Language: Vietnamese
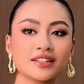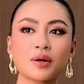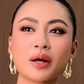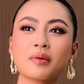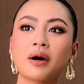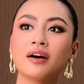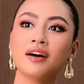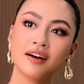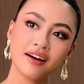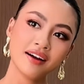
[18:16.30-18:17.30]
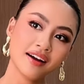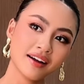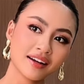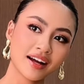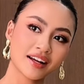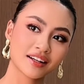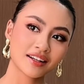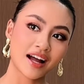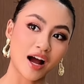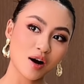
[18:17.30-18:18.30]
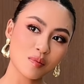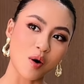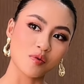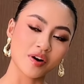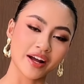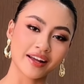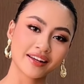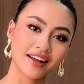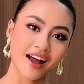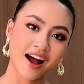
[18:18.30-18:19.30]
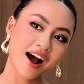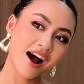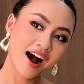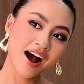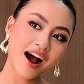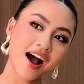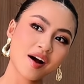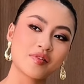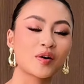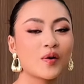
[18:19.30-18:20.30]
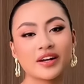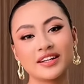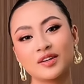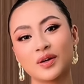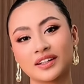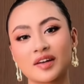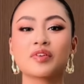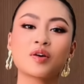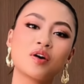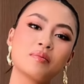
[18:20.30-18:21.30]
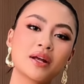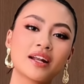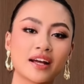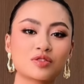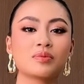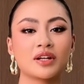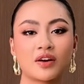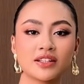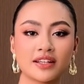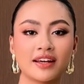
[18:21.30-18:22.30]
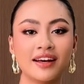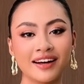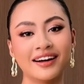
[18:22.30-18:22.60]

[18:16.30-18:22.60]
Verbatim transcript: hạnh ấy bảo hạnh há hốc mồm về và cô ấy đi luôn tại vì cô ấy biết hạnh chuẩn bị nói gì